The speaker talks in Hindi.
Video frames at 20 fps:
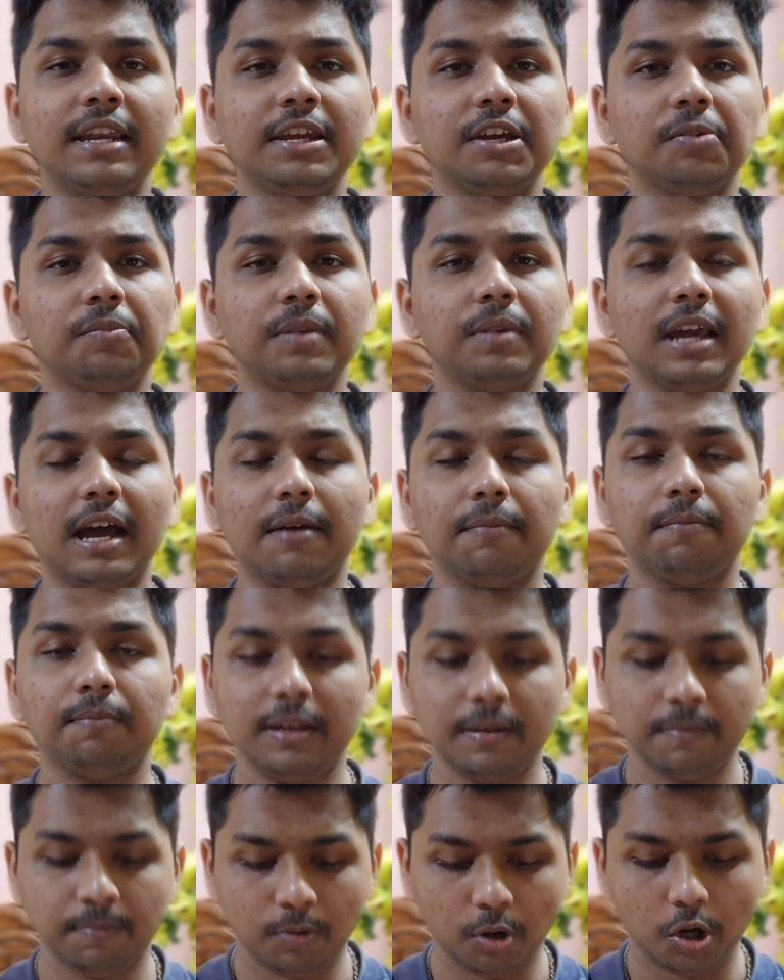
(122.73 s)
ईयर में आपने
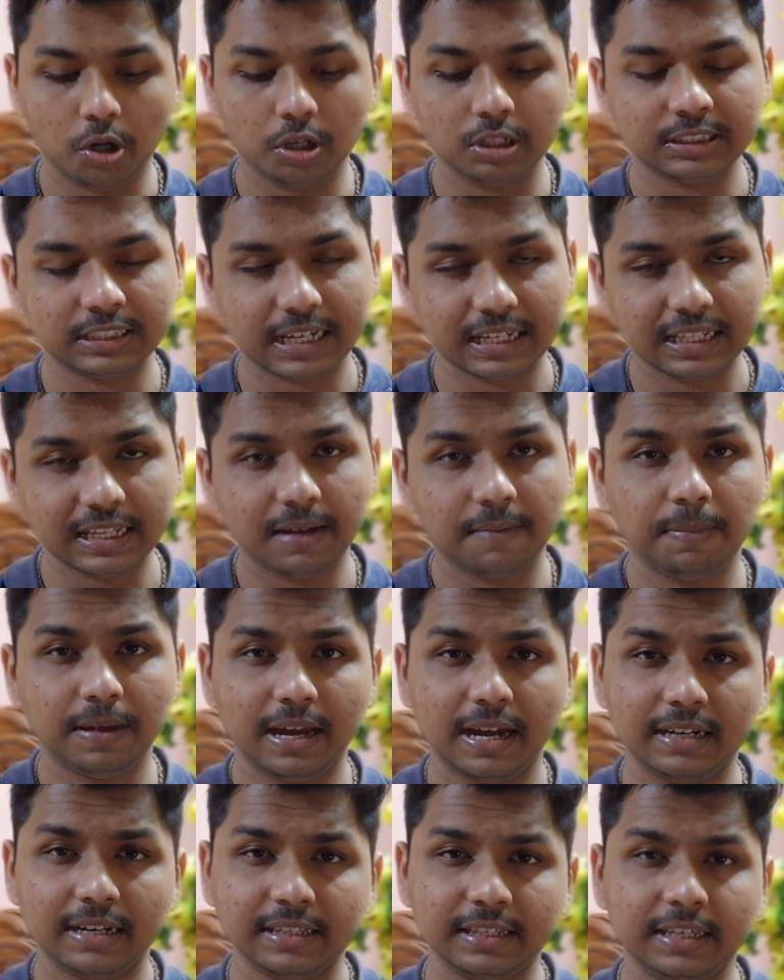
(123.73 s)
बहुत ज़्यादा
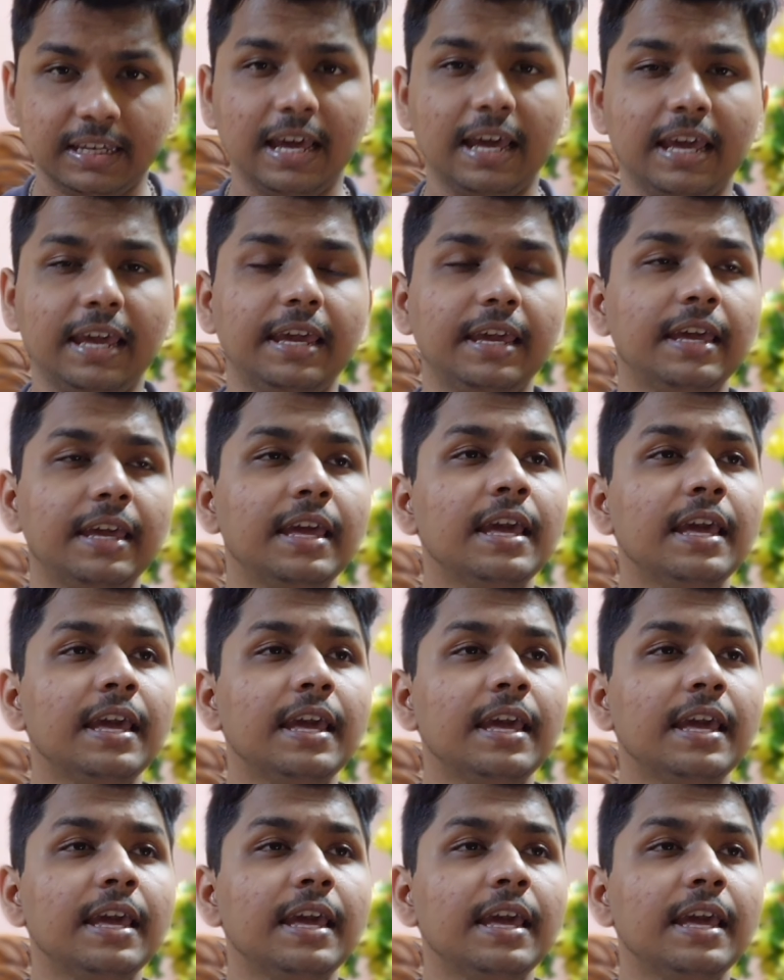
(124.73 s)
प्यार दिखा है